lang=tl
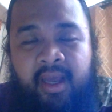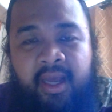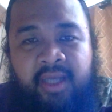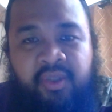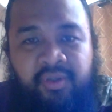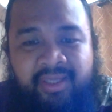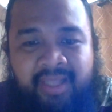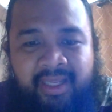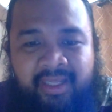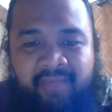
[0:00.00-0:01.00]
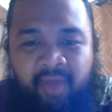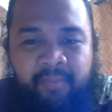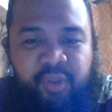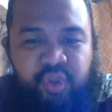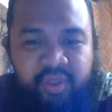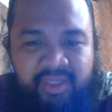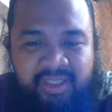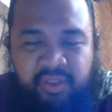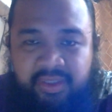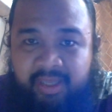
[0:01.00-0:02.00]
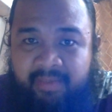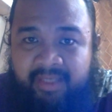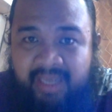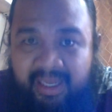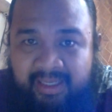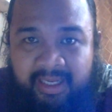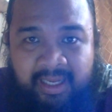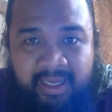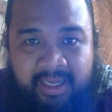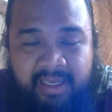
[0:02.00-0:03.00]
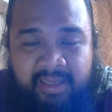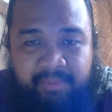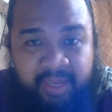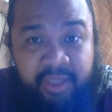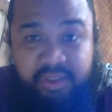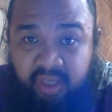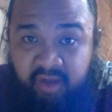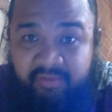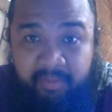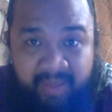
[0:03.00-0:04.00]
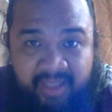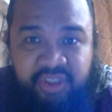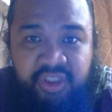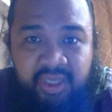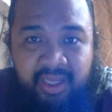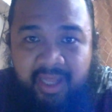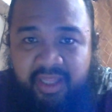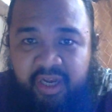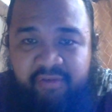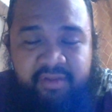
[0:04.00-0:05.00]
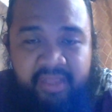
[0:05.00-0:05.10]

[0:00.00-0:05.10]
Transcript: uh, so that they can give opportunities dun sa iba nilang uh, players off the bench. Ter